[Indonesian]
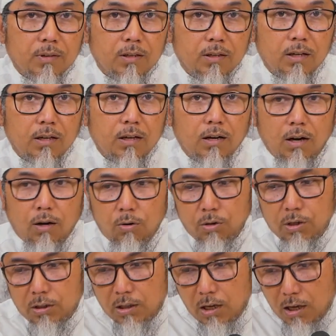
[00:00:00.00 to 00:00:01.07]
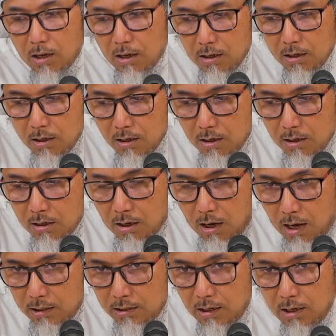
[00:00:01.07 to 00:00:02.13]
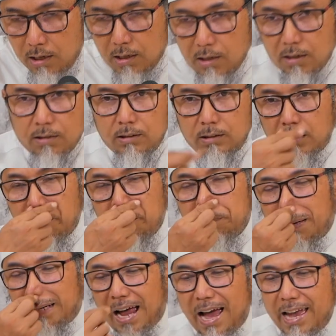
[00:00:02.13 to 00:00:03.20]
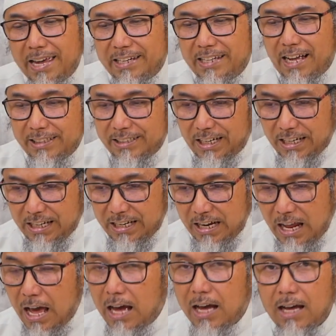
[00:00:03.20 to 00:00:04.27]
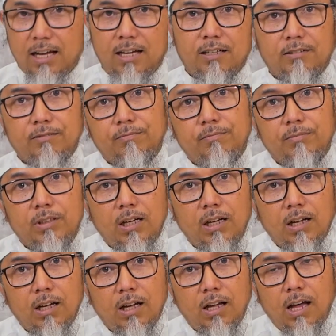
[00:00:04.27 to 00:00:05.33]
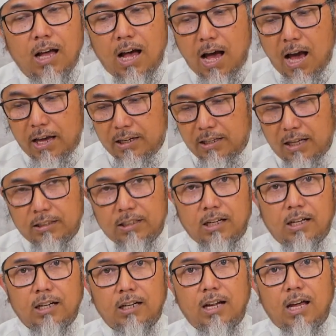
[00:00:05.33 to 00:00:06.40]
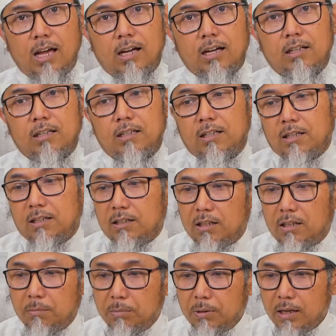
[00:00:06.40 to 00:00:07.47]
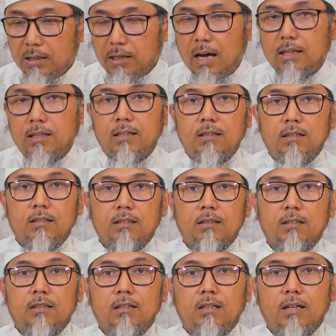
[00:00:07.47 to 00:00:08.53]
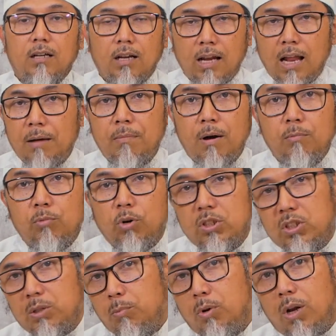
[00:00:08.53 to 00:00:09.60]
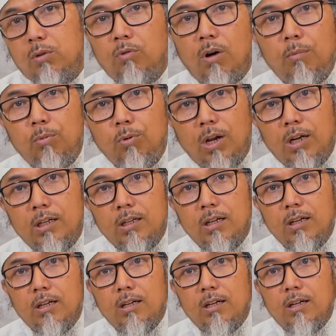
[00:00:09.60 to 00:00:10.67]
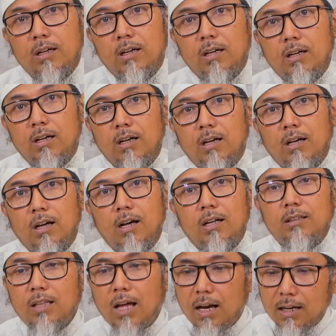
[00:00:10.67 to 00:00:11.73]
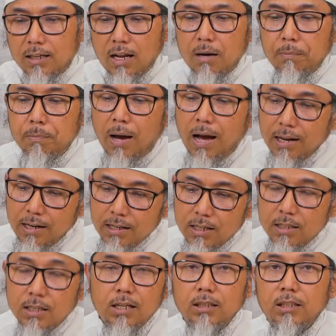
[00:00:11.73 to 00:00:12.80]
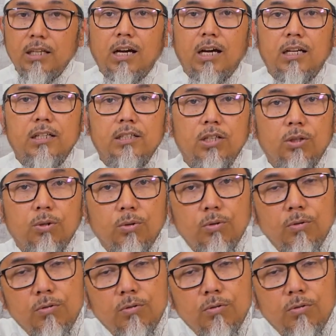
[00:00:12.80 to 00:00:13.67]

ya, kalau kita ada tempat air yang tergenang ya air yang tergenang dibiarkan lama mungkin sebulan dua bulan entah kenapa ada saja nanti ikan di situ